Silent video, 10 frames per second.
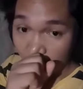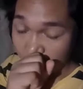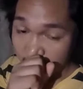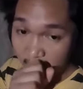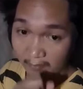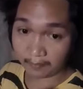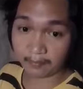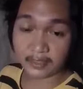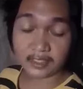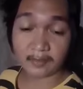masarap
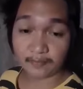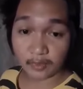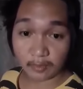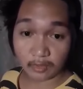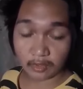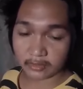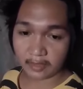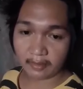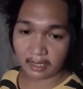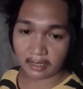masarap tumulong, di
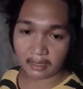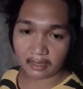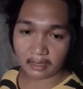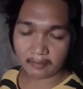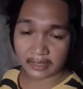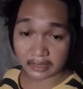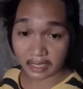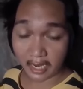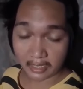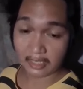ba? Uh, basta
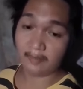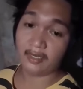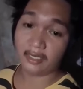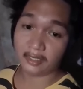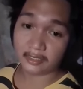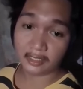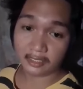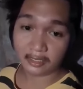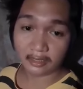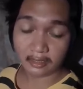kaya naman natin
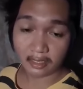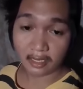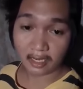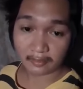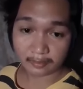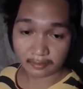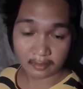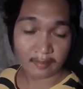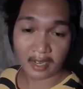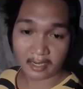eh. At
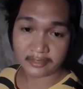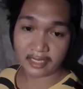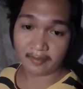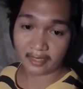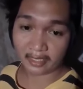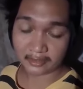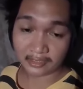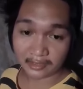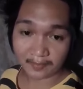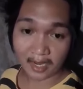mga kasama natin
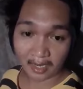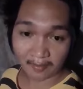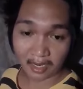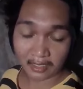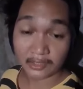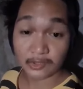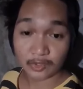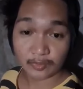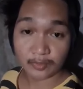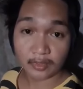sa Pakamalan
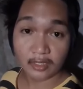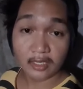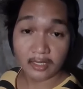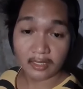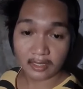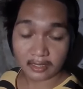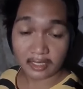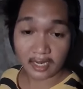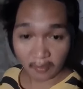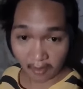Group eh
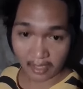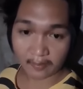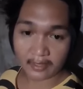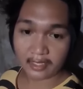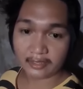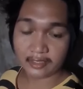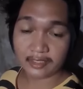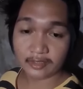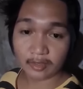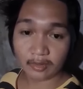ginagawa naman natin.
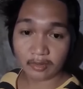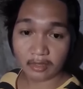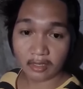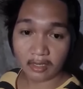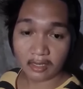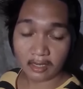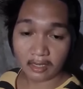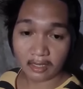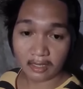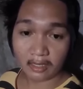So,
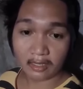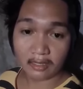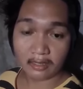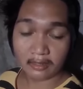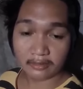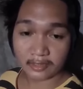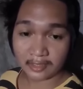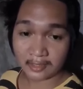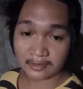uh, this is